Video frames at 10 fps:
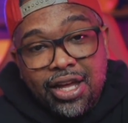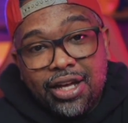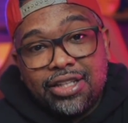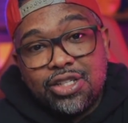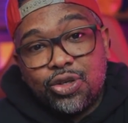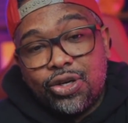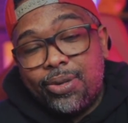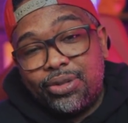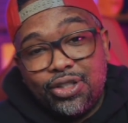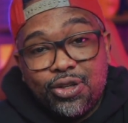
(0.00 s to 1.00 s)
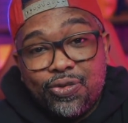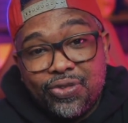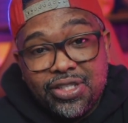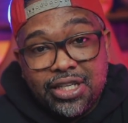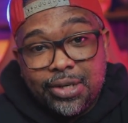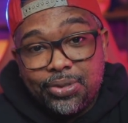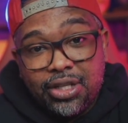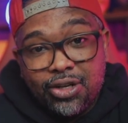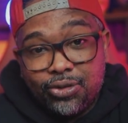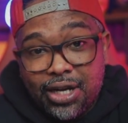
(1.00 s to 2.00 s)
حتحصل الروابط عندكم في الديسكربشن
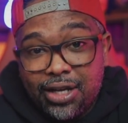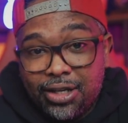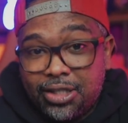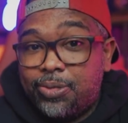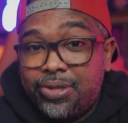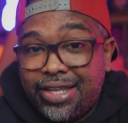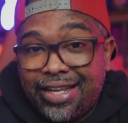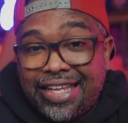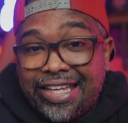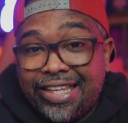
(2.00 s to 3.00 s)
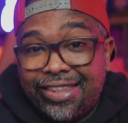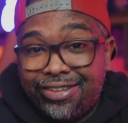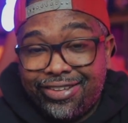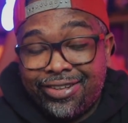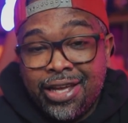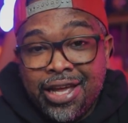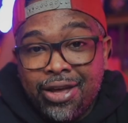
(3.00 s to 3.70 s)
لأنه ترى حنعتمد عليه كثير